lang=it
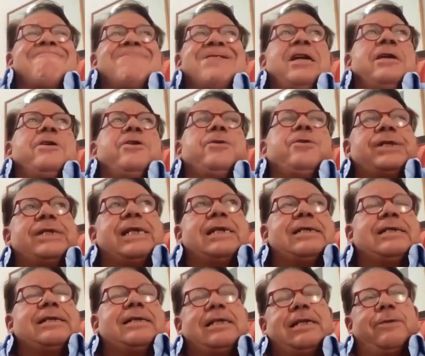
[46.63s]
Cioè, noi questa
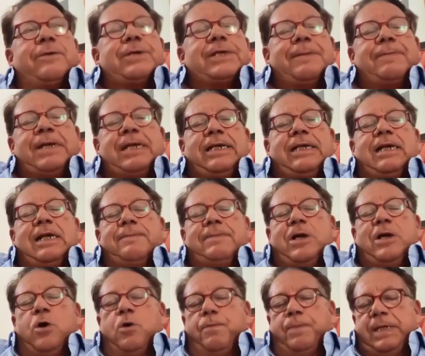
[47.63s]
strada e questa pratica
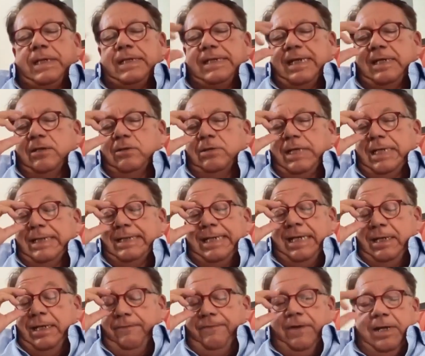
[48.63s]
l'abbiamo pensata
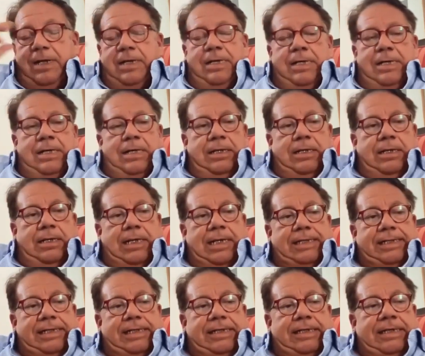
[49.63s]
tanti anni fa,
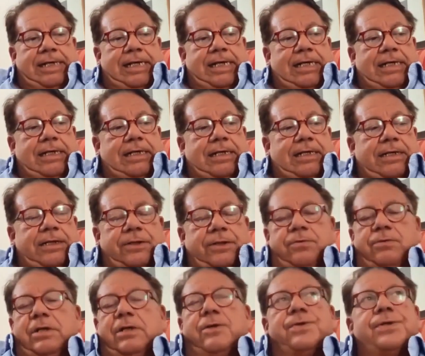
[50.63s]
la Sentinelli ha
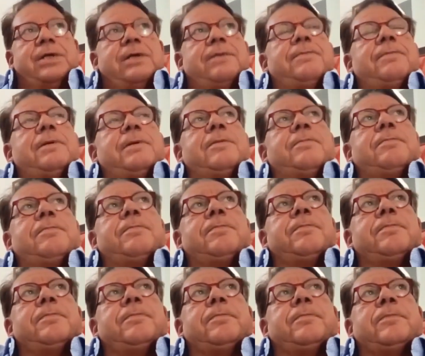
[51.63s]
detto una cosa
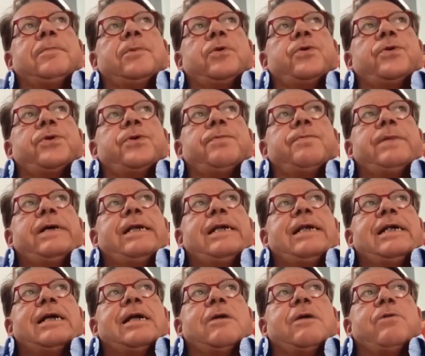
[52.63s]
molto
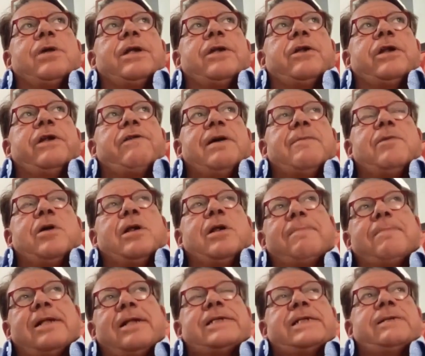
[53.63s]
bella che quando arrivavamo
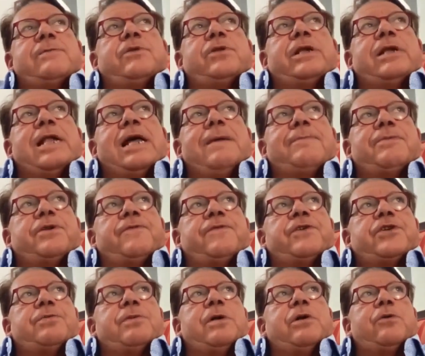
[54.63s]
al massimo dell'apice
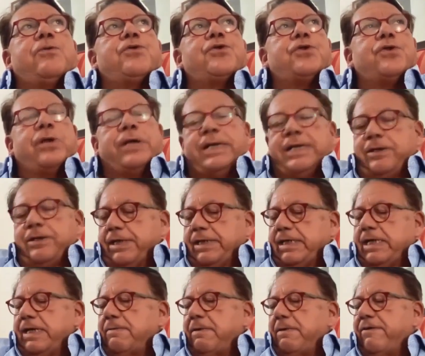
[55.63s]
faceva anche un giornalino
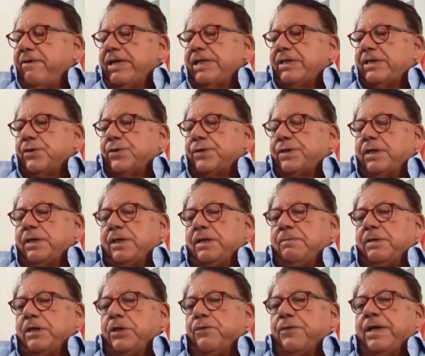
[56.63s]
che si chiamava
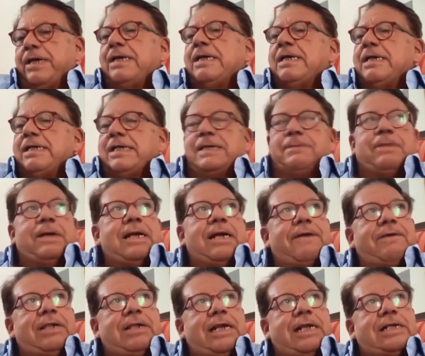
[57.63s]
L'insostenibile dove si
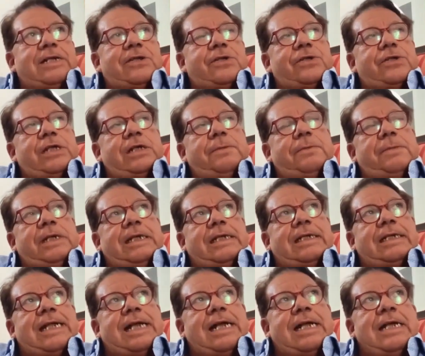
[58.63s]
parlava
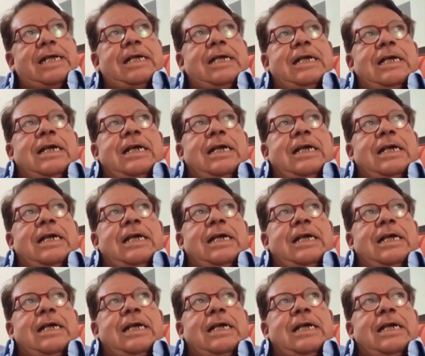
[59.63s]
dell'insostenibilità